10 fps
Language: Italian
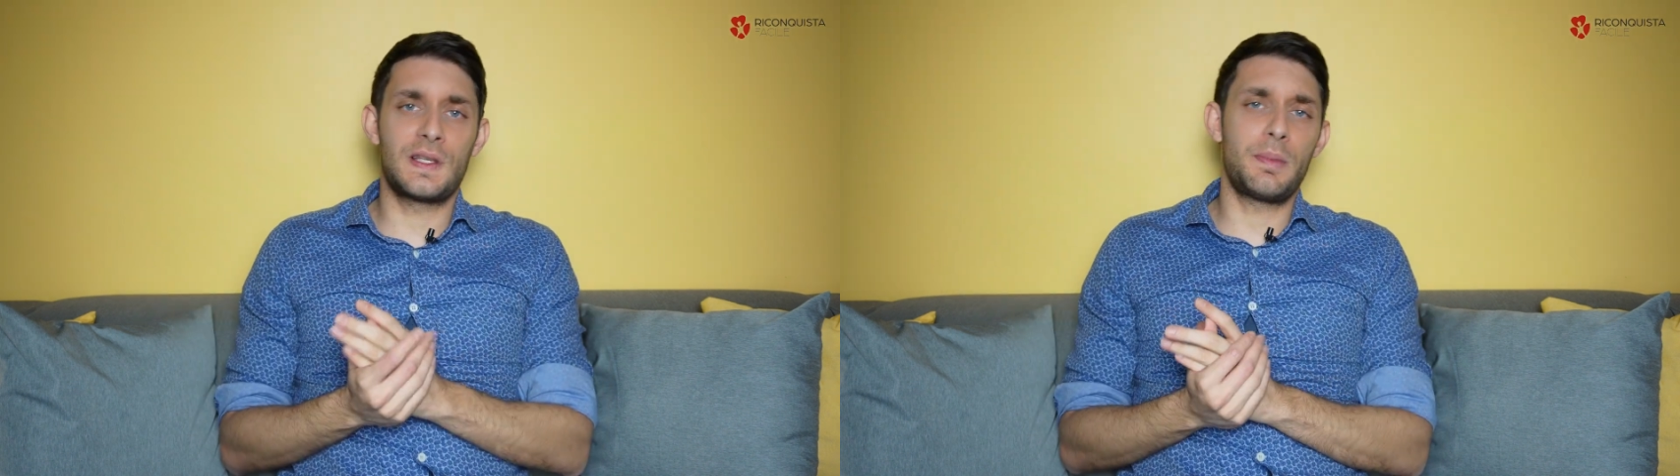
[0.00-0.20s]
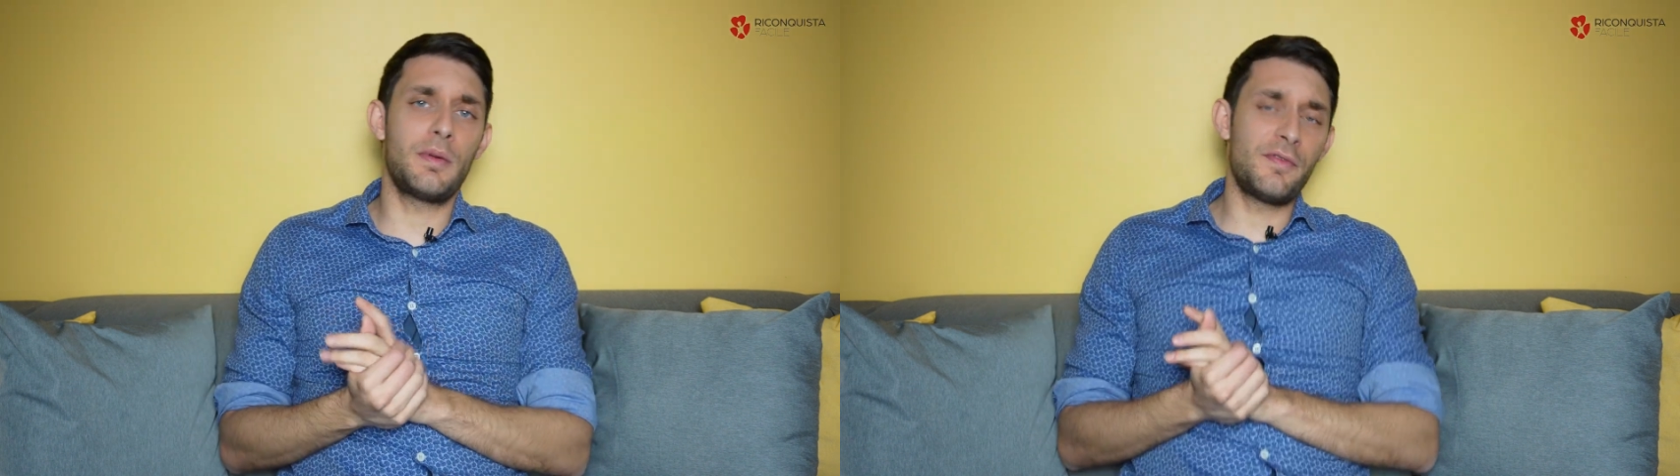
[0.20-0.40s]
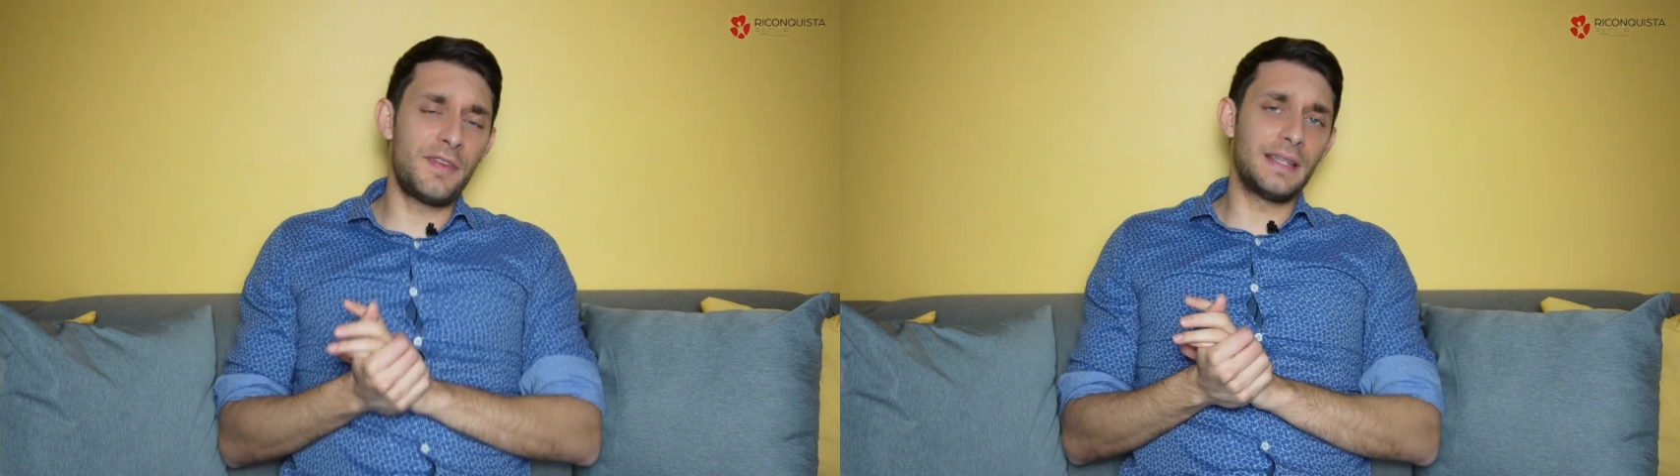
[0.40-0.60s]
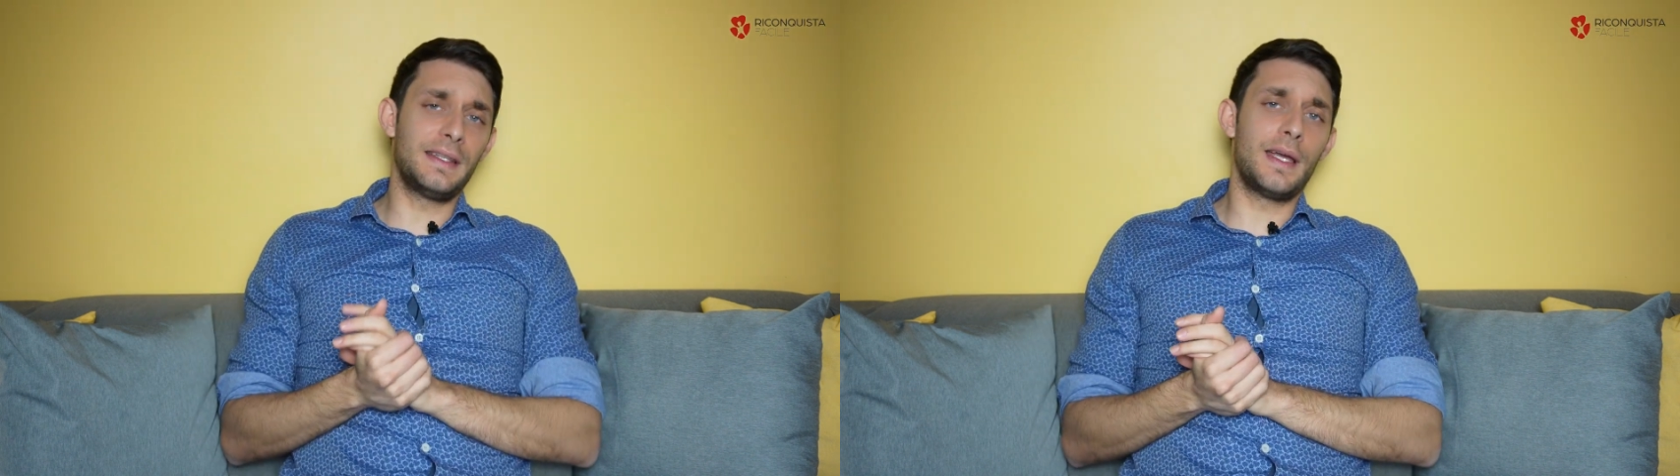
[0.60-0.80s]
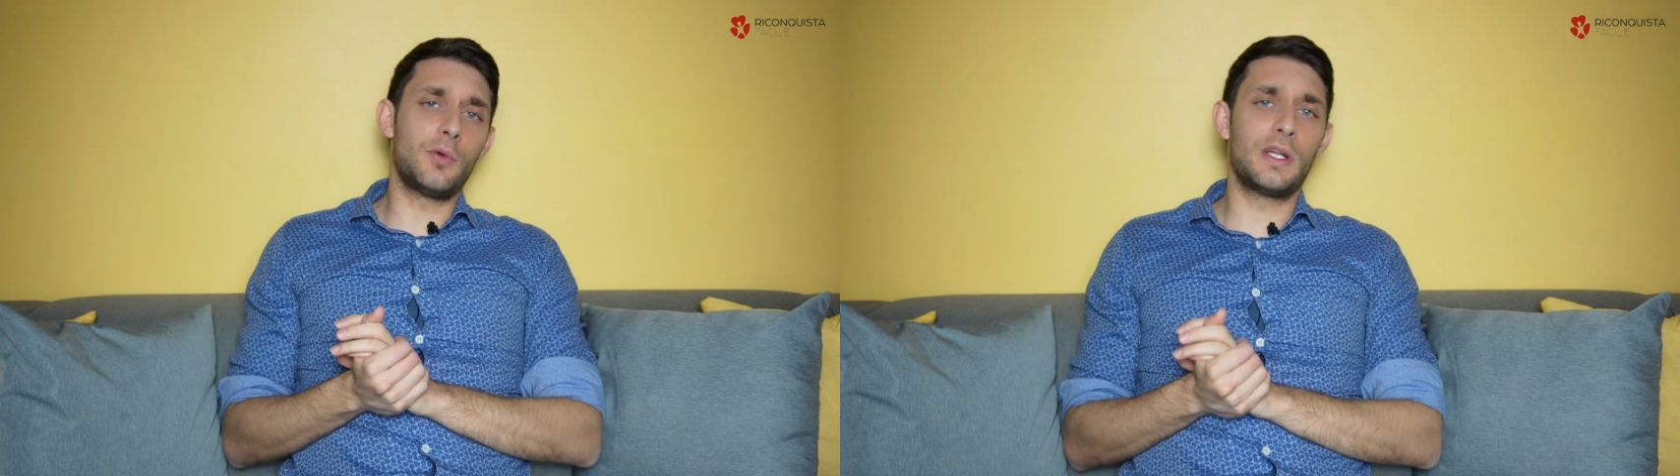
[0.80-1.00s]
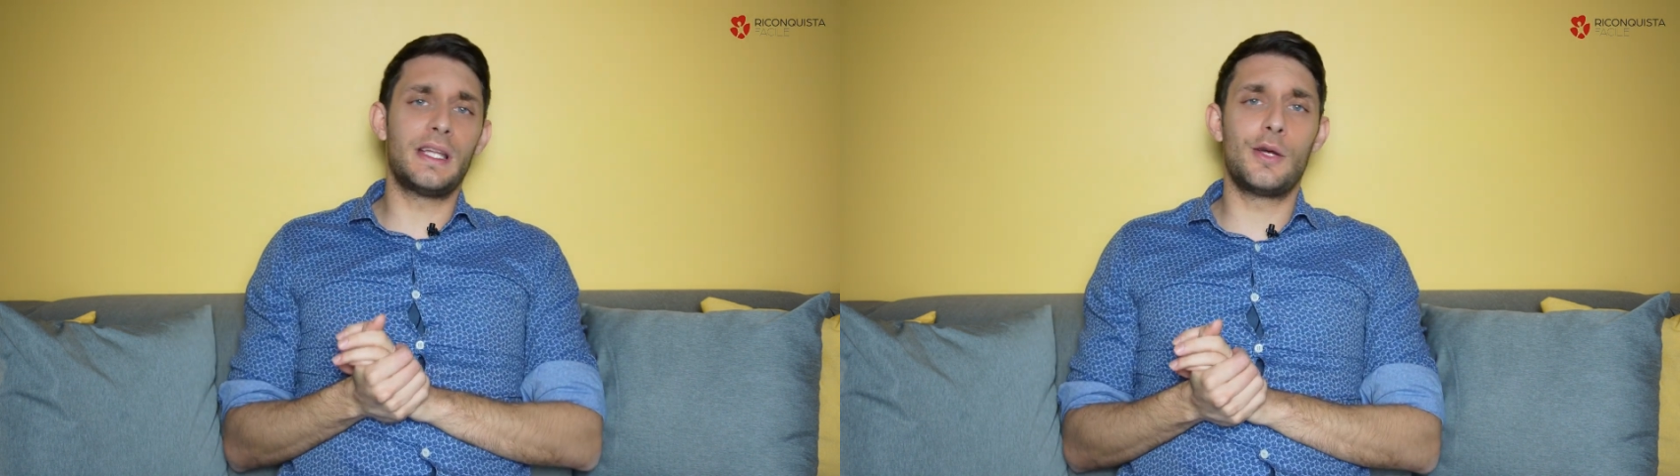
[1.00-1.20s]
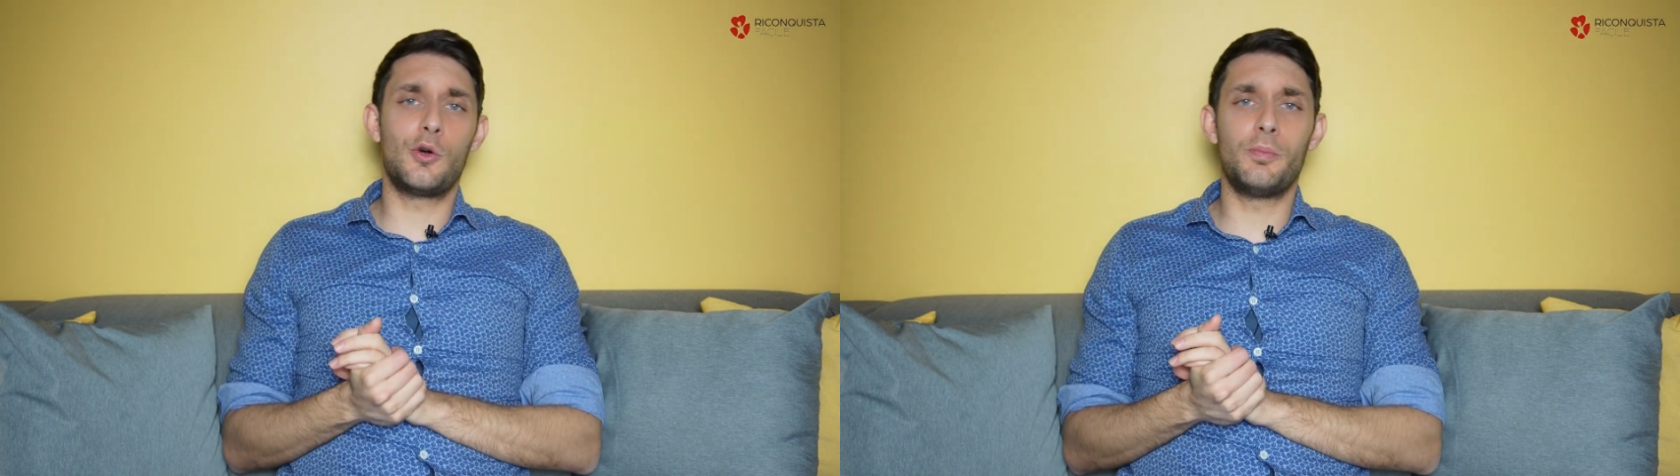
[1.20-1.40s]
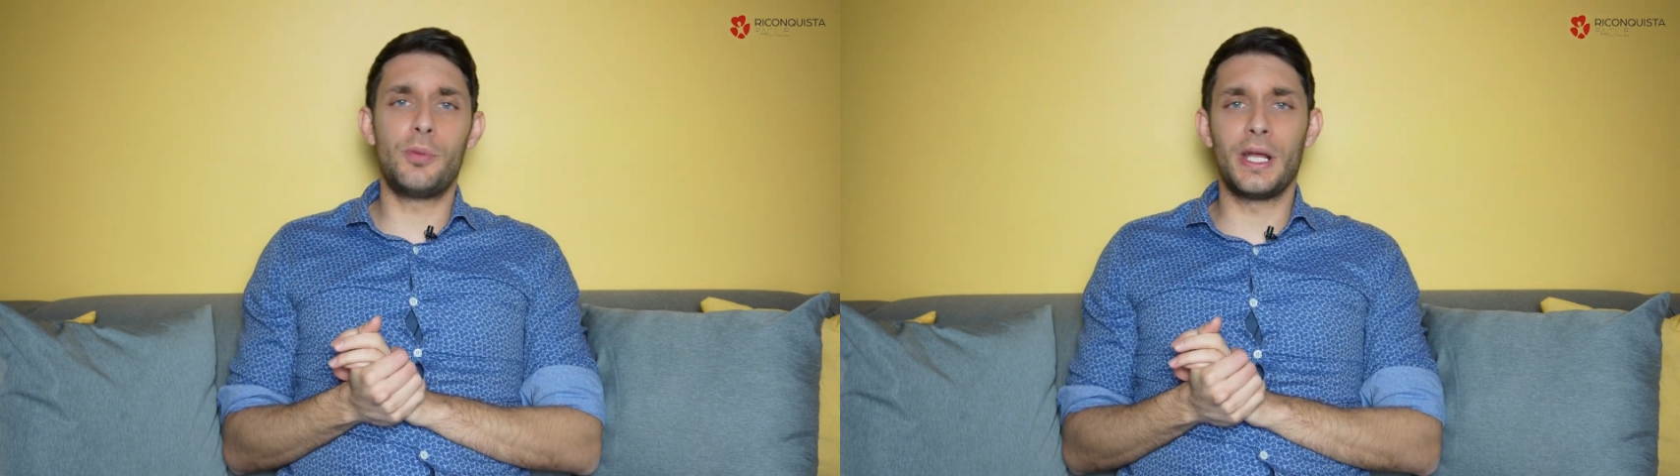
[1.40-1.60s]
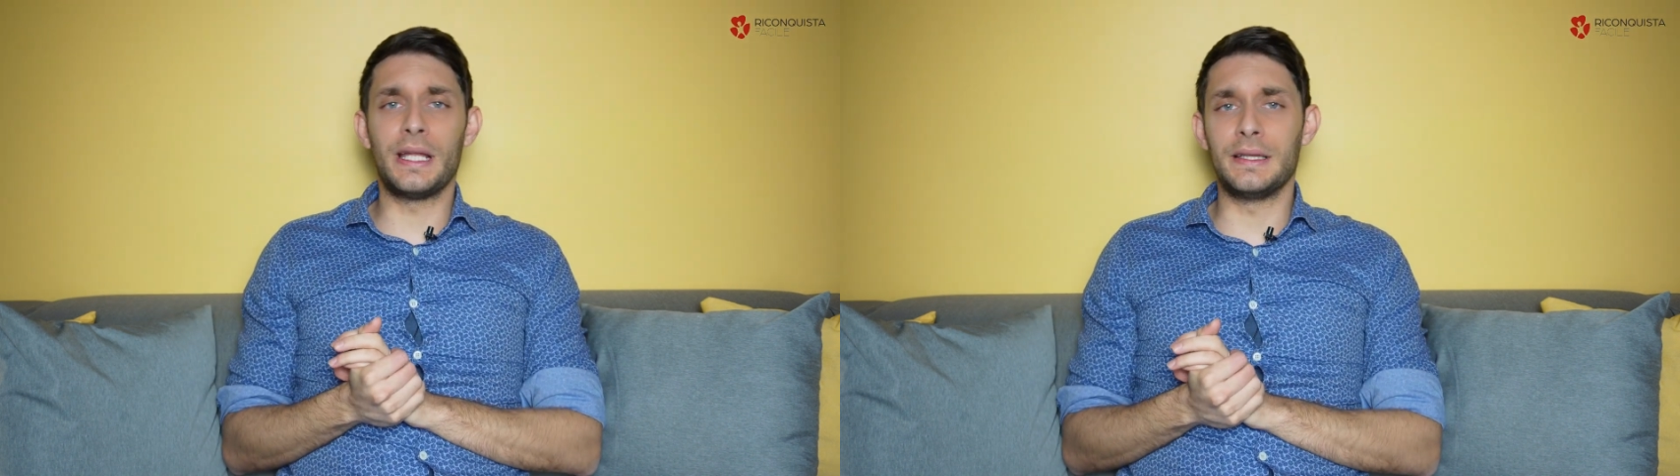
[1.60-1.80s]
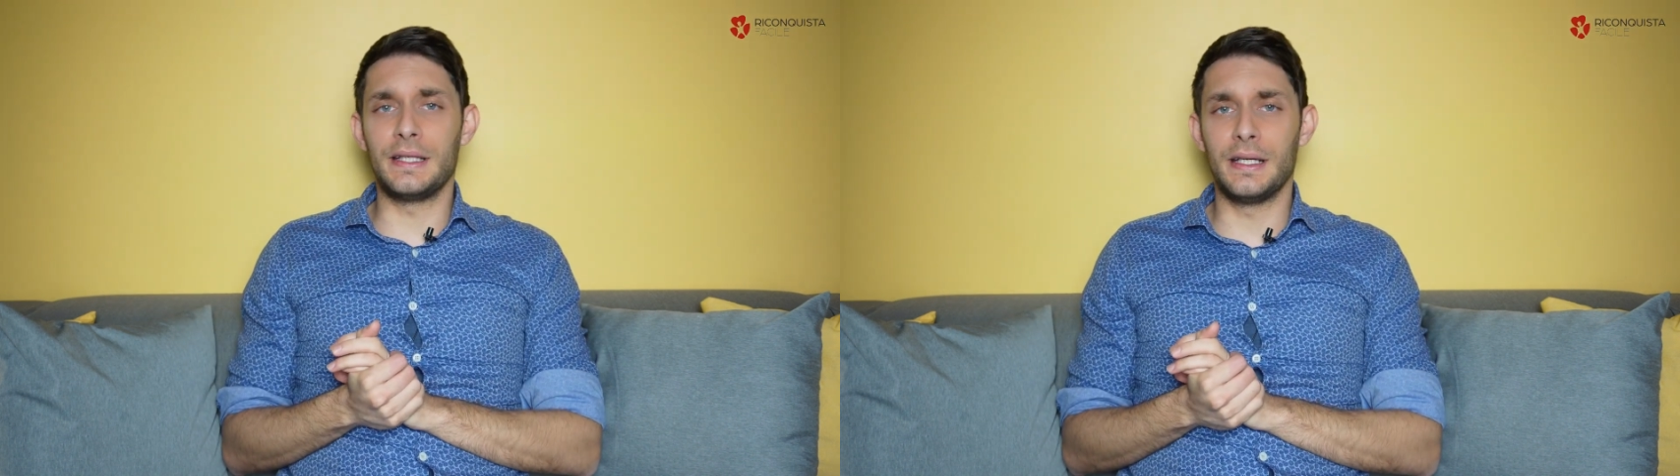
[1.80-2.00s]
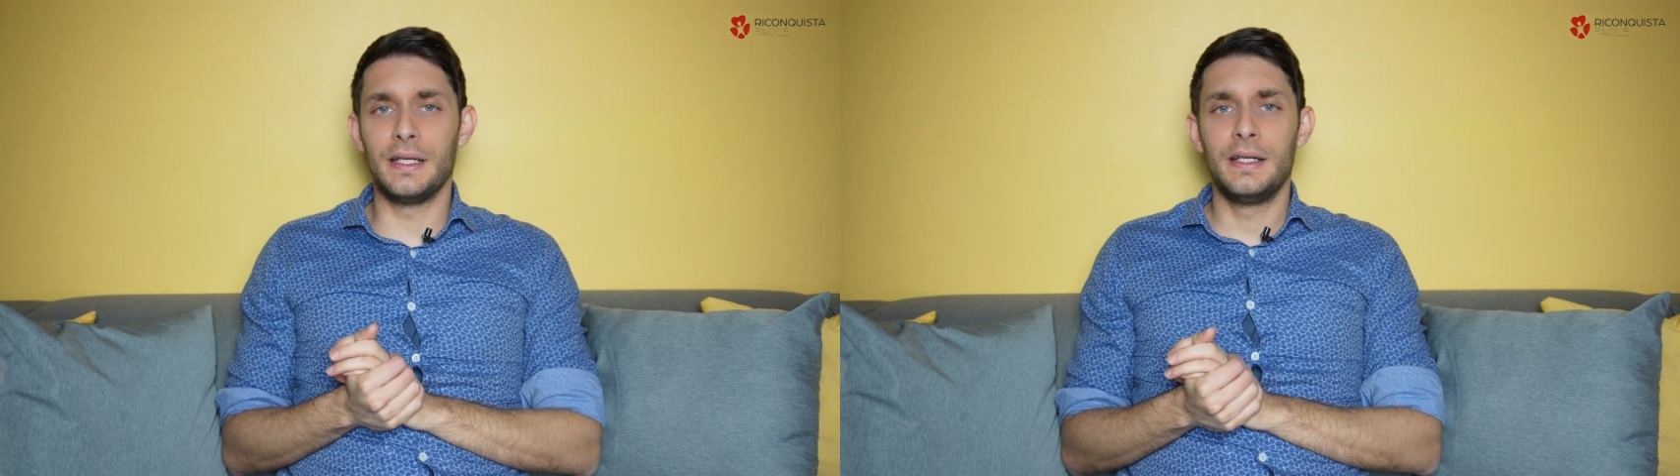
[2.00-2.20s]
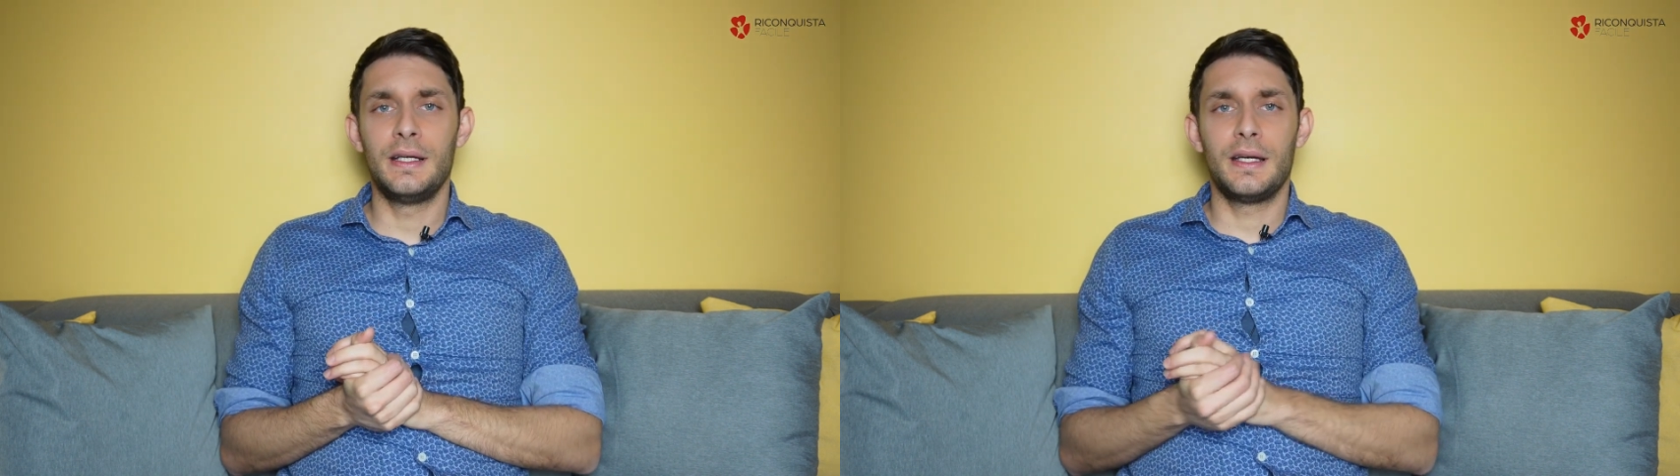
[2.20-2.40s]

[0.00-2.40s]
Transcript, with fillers: sappiamo infatti che una delle componenti